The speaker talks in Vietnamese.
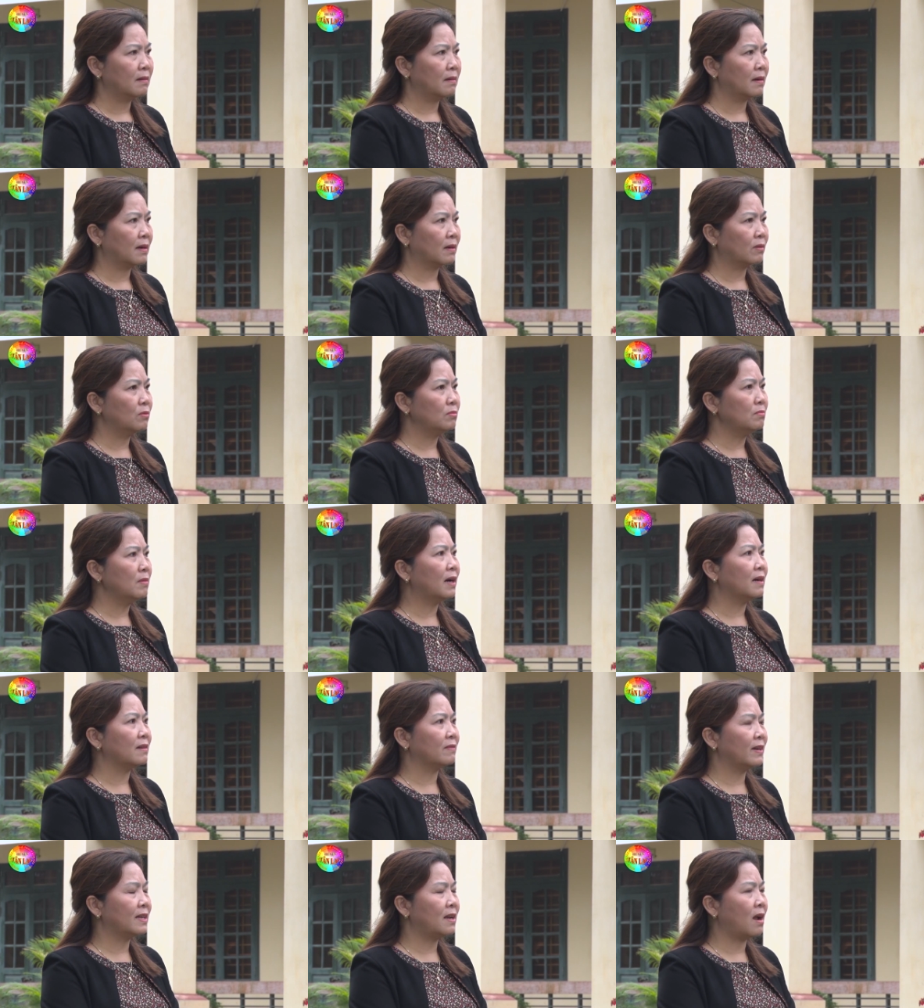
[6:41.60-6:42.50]
Ờ, cũng
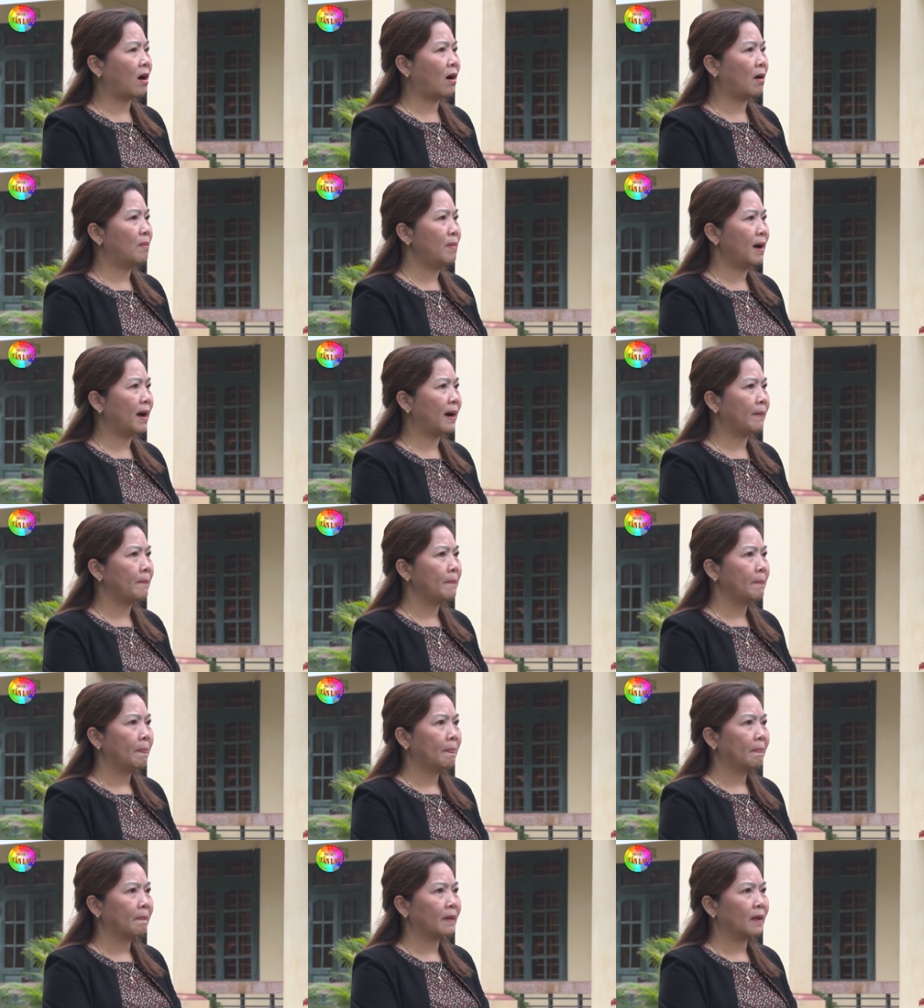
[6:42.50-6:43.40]
bởi vì đó mà
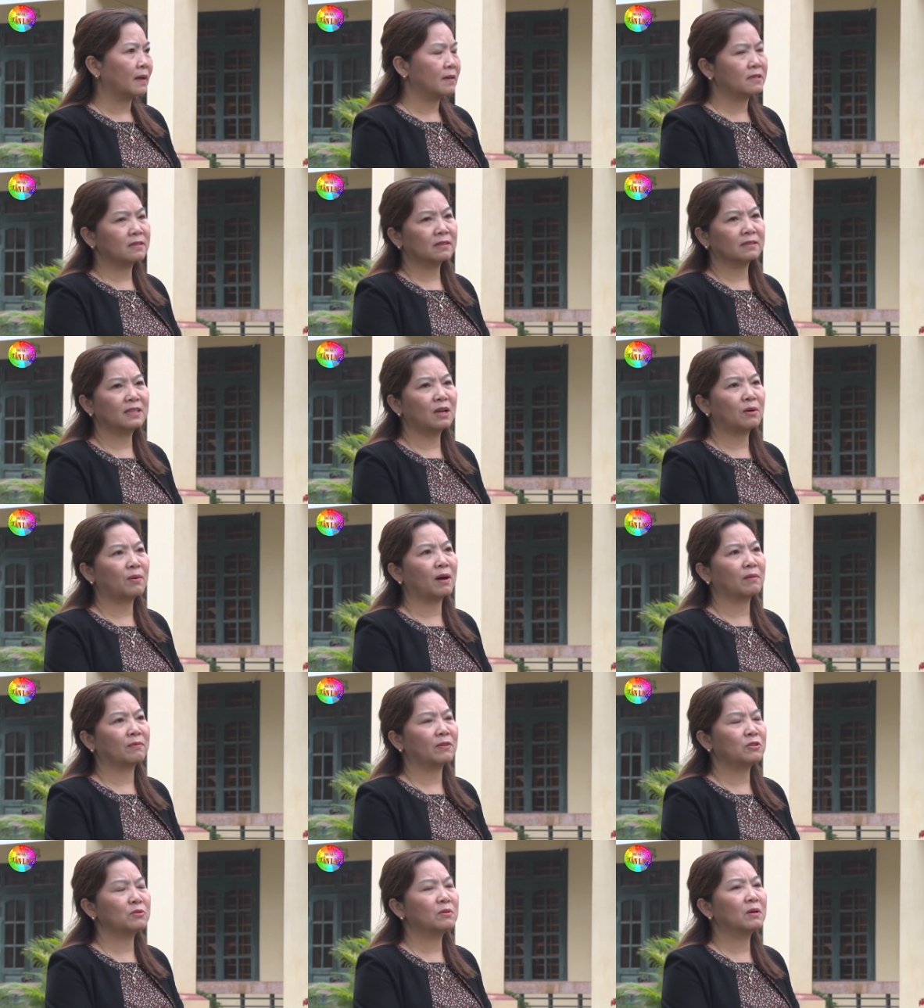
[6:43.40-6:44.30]
ờ, trường tiểu
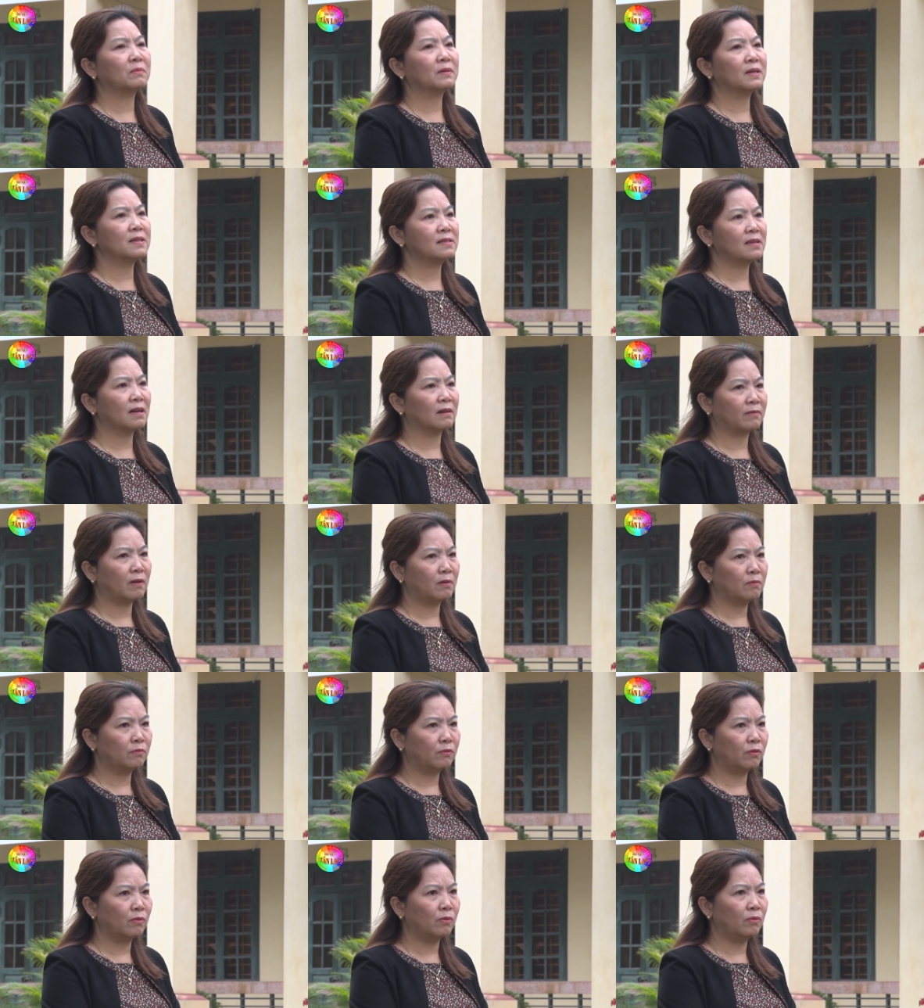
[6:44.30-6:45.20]
học và trung học cơ sở
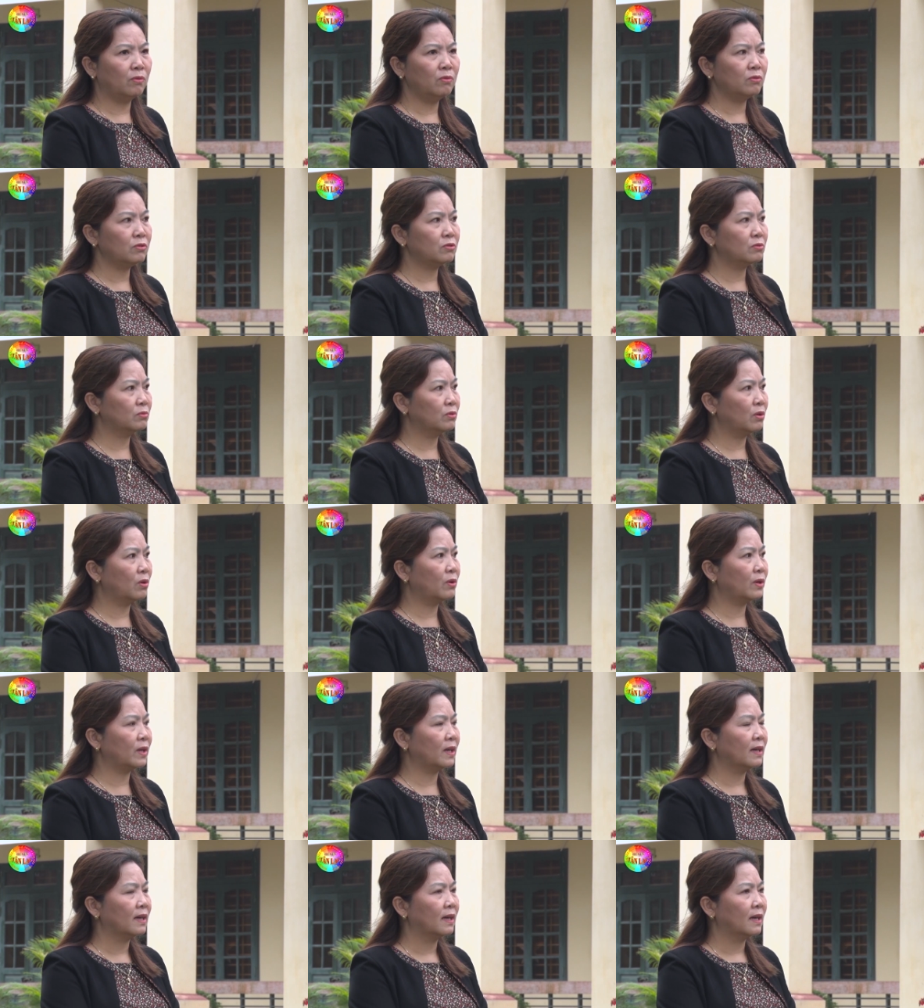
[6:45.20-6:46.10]
phong phú chúng
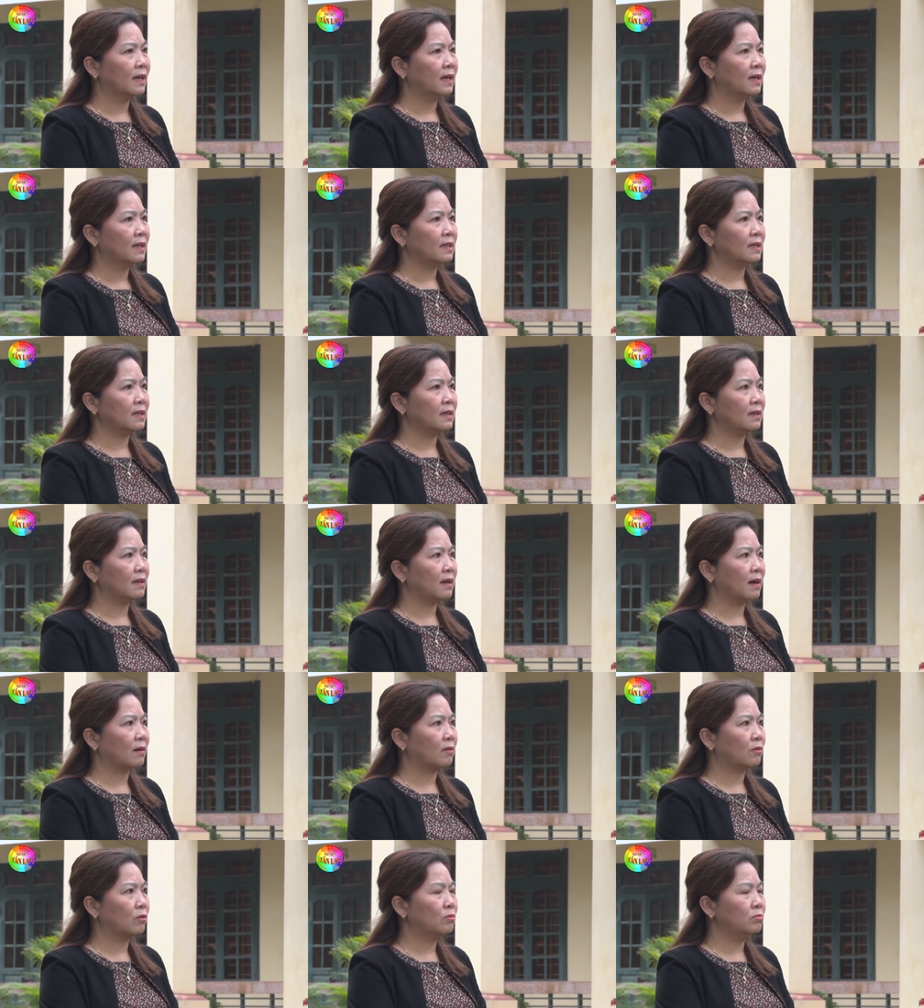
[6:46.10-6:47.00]
tôi
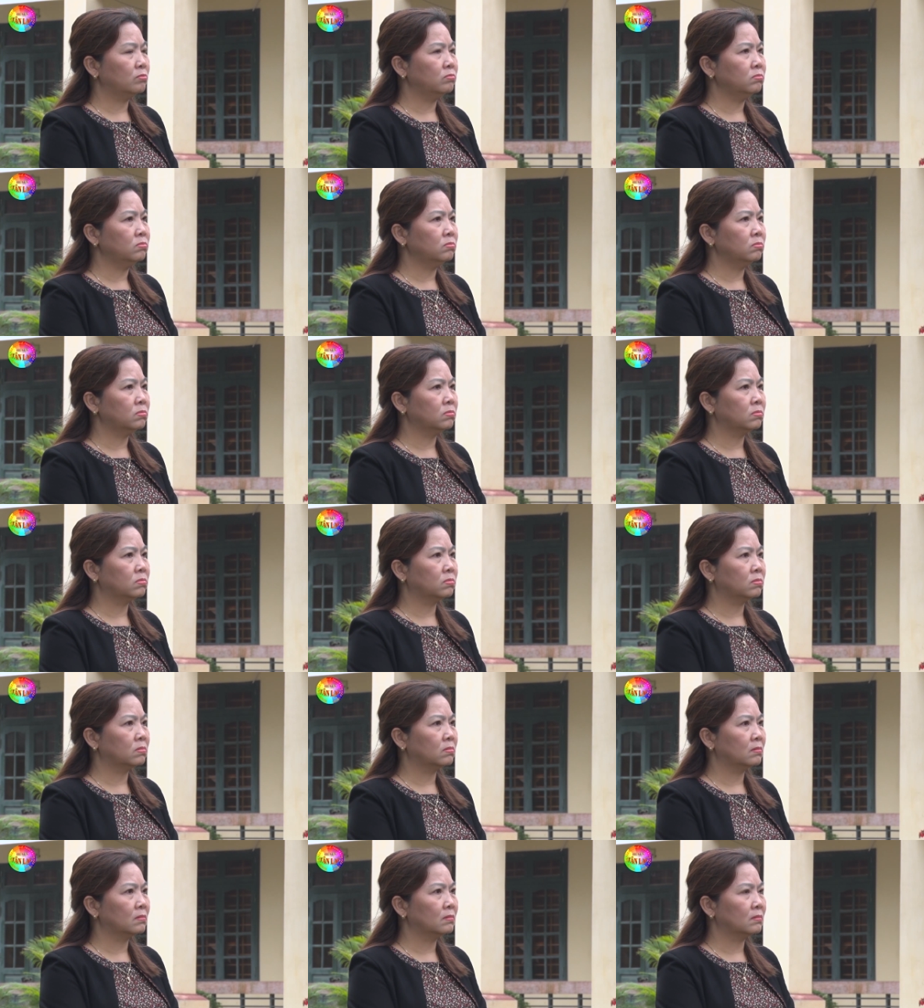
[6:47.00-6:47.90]
thì
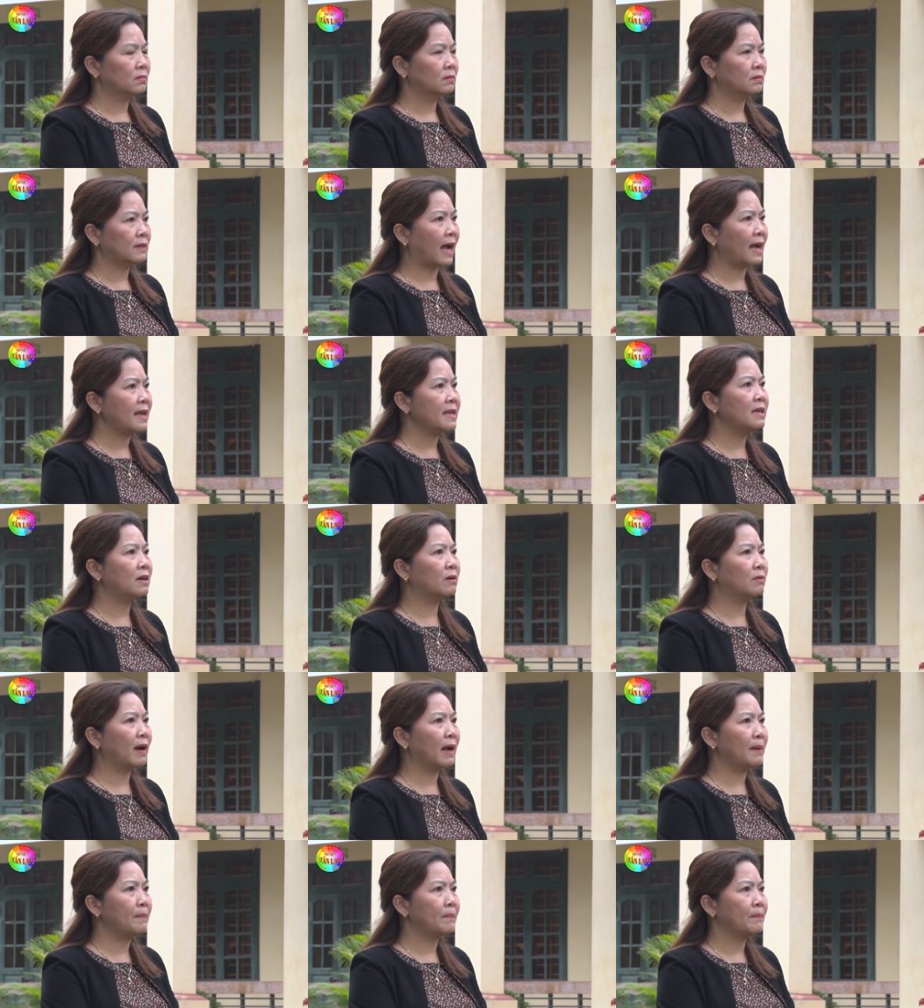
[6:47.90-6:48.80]
cũng đã
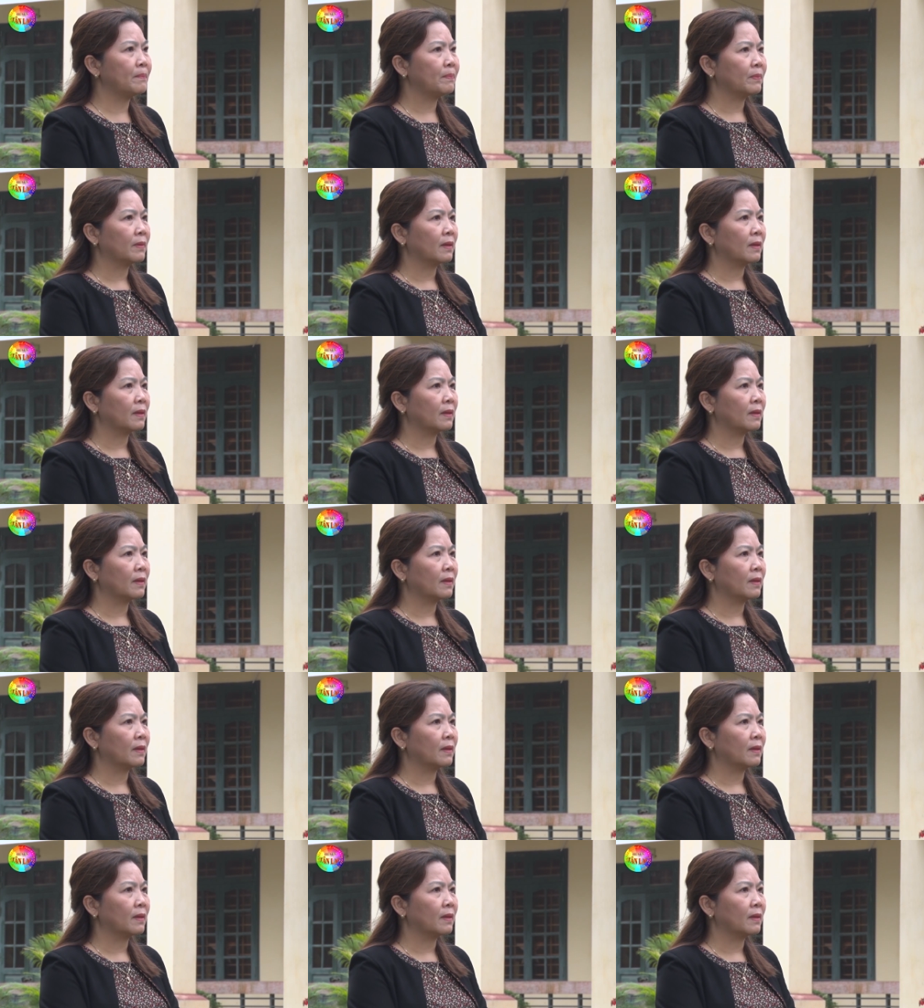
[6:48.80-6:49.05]
nhiều năm